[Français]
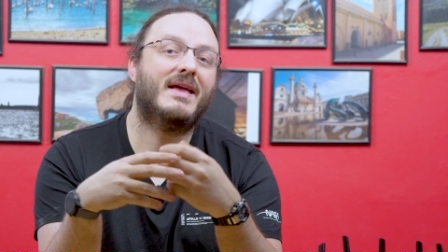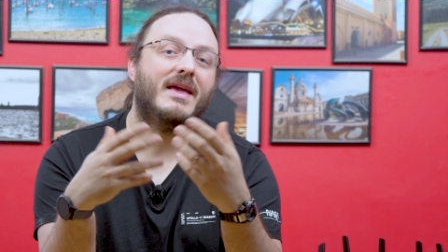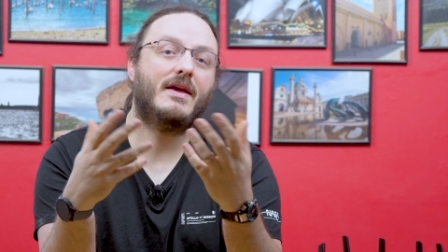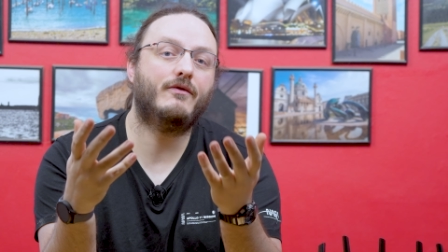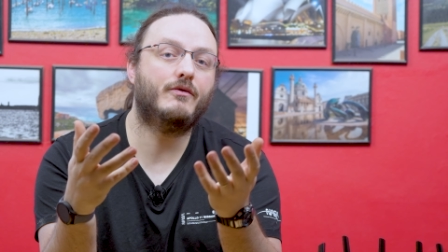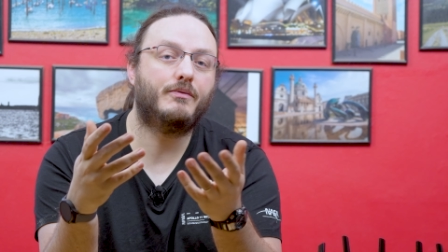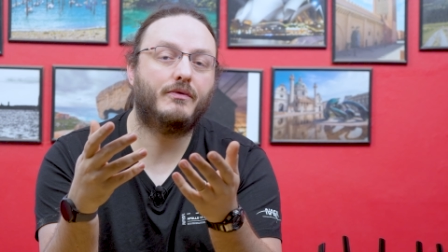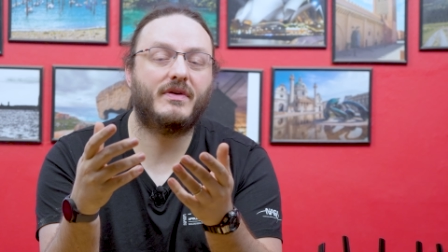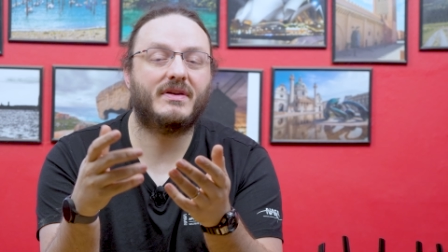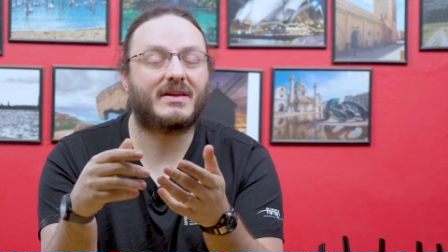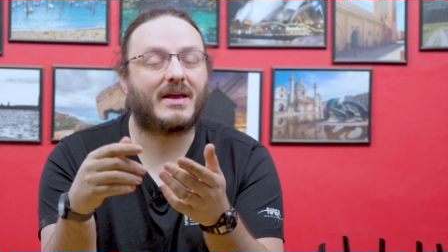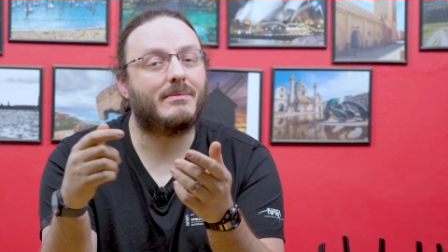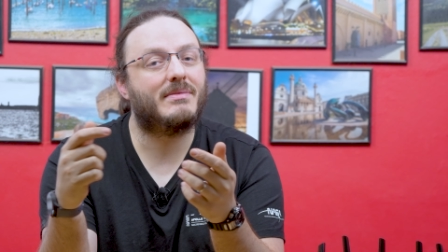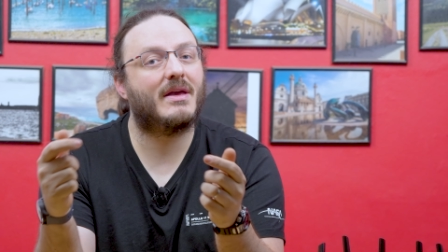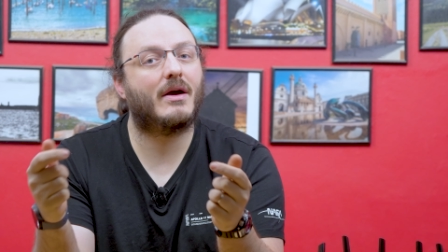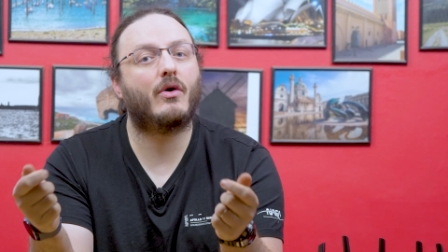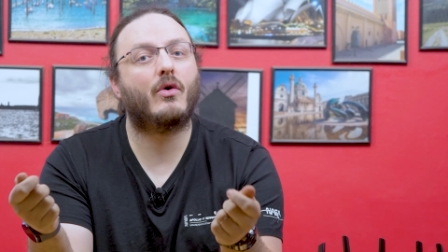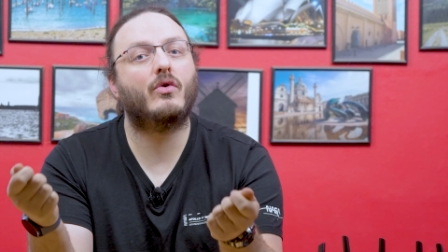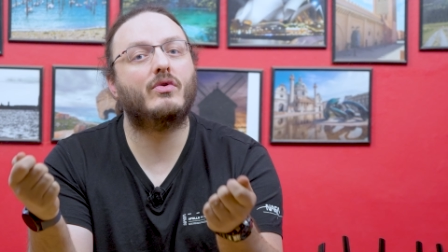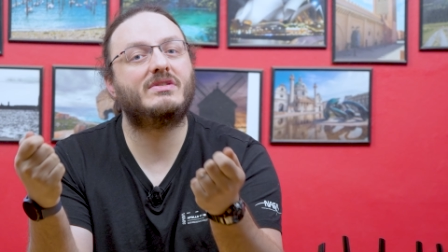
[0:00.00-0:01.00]
et vous pouvez très
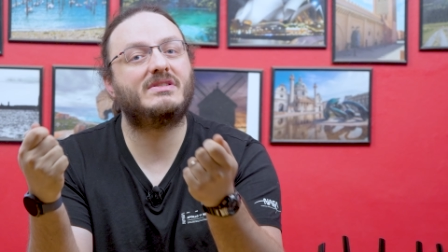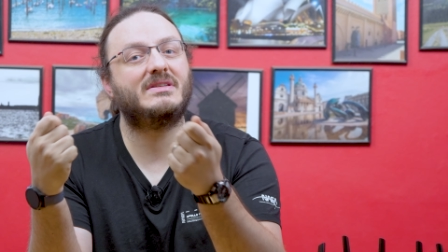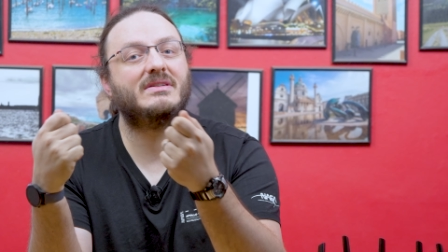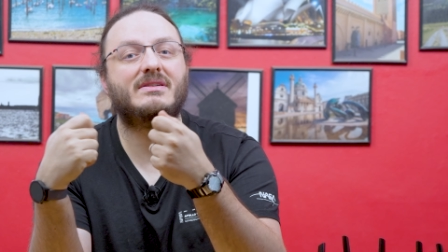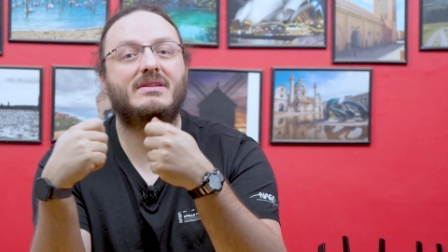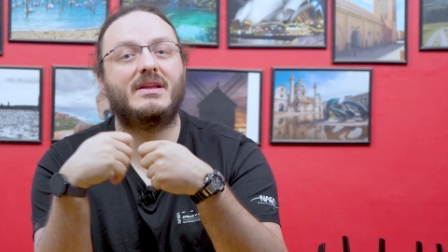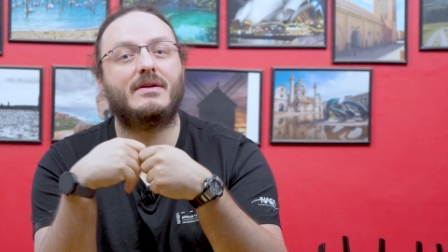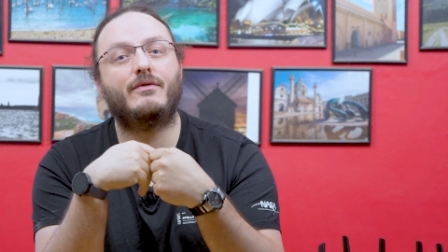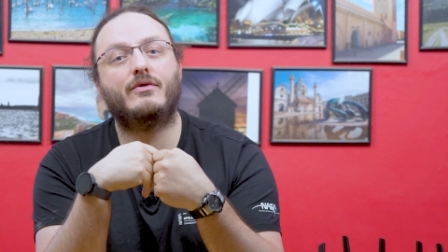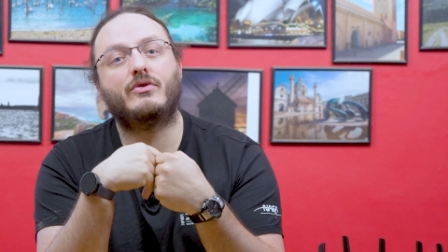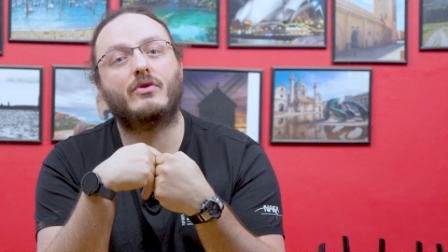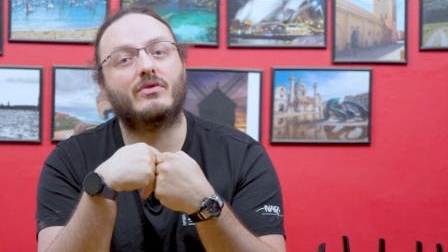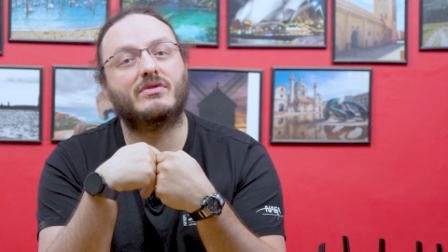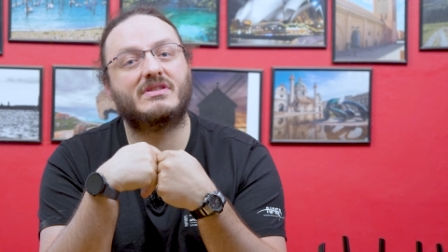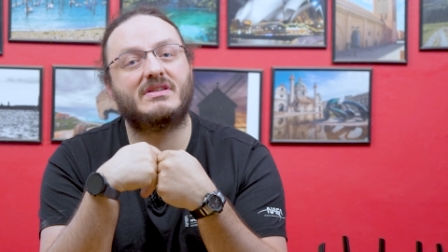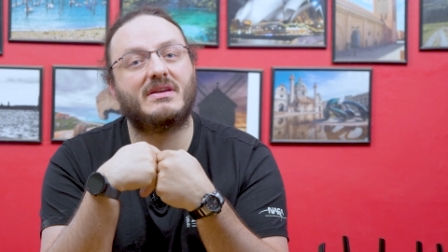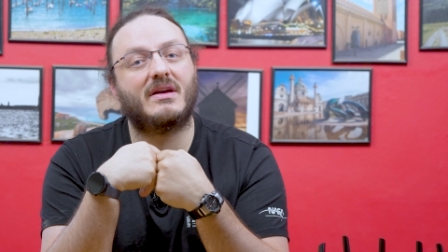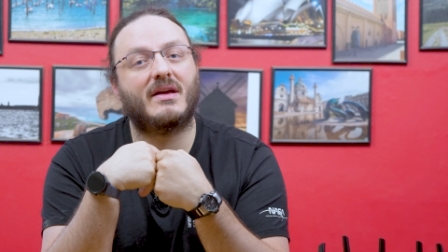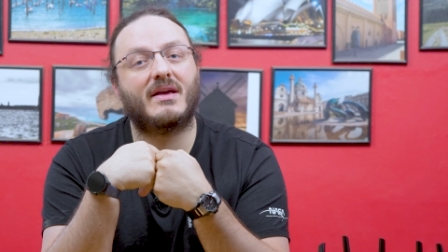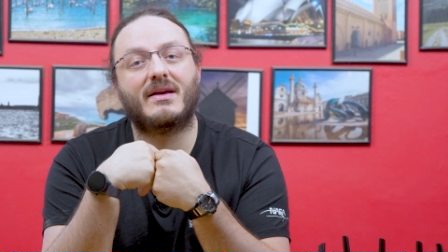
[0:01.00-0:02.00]
bien recycler votre
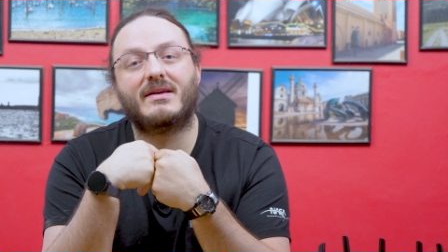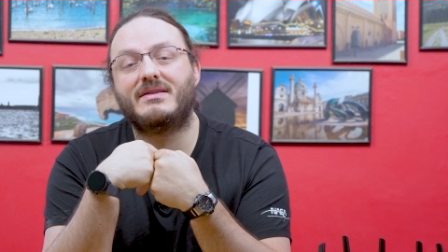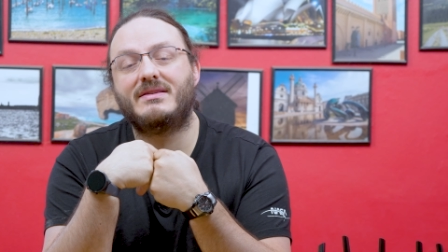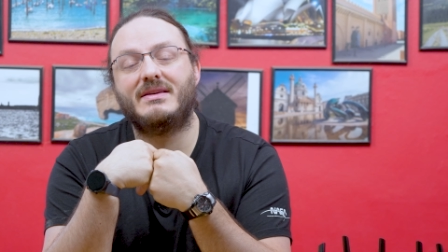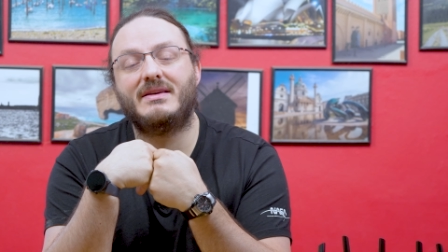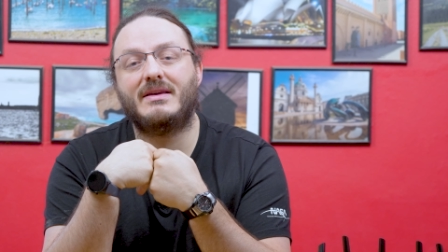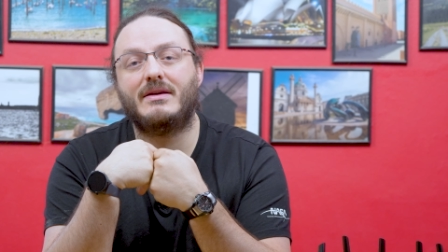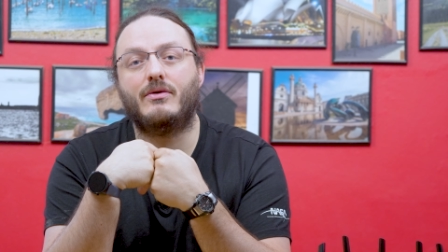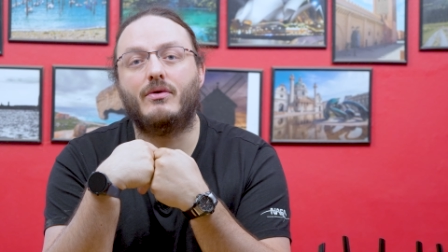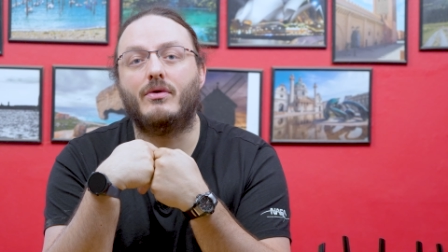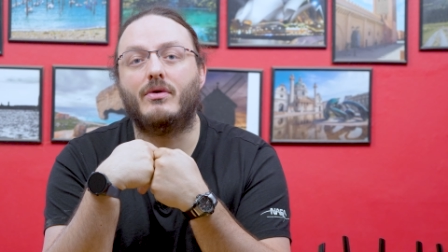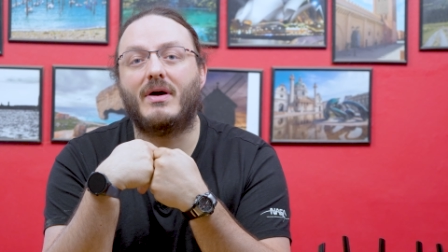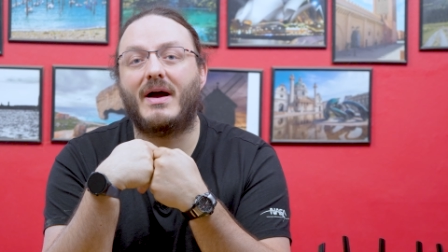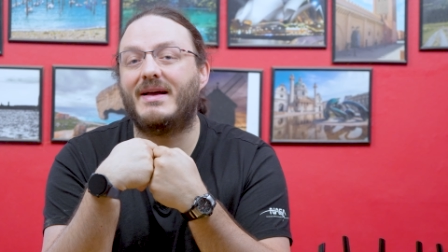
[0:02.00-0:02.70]
ancien RT euh,